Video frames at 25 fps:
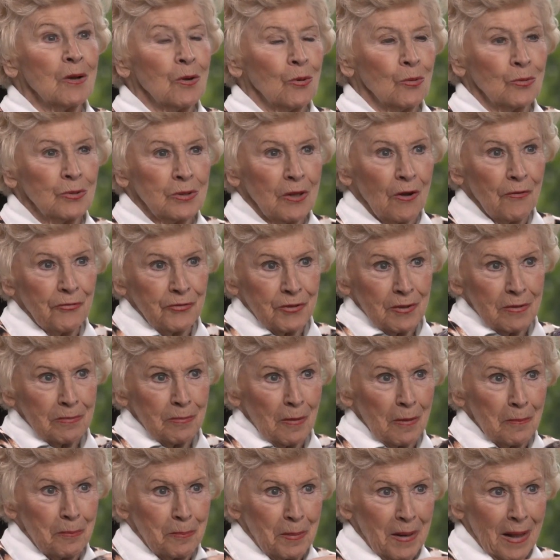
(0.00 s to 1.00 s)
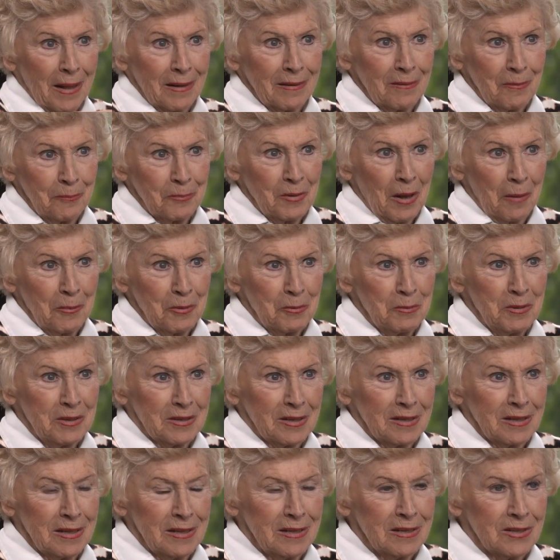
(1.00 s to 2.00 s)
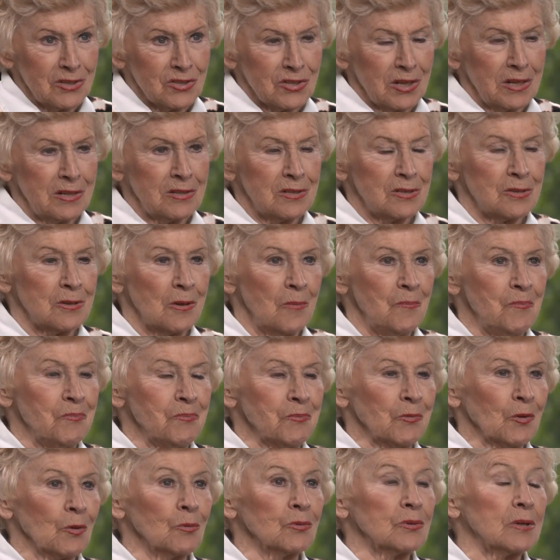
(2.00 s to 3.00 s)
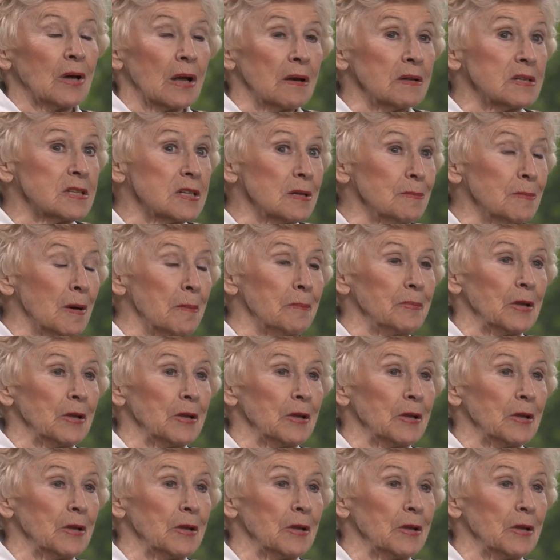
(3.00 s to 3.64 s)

Und auf den Plan habe ich mich dann hingesetzt. Ach, und dann sind wir